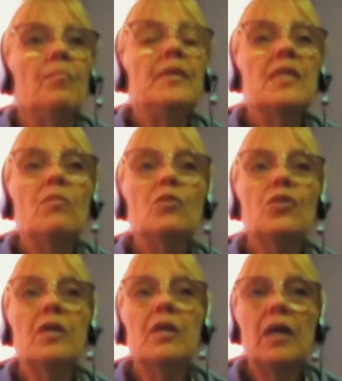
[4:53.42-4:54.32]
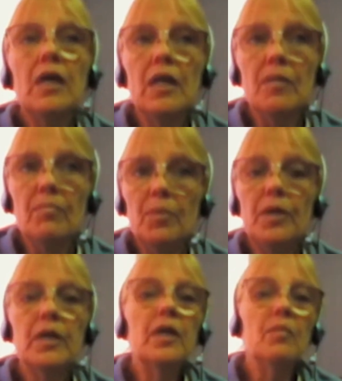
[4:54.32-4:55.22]
Pensemos en Helen,
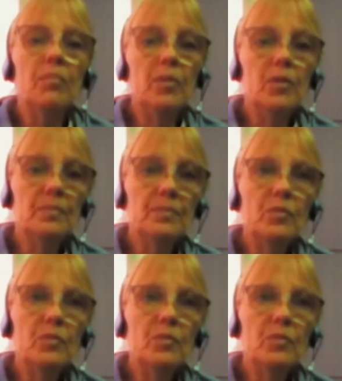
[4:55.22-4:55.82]
por ejemplo,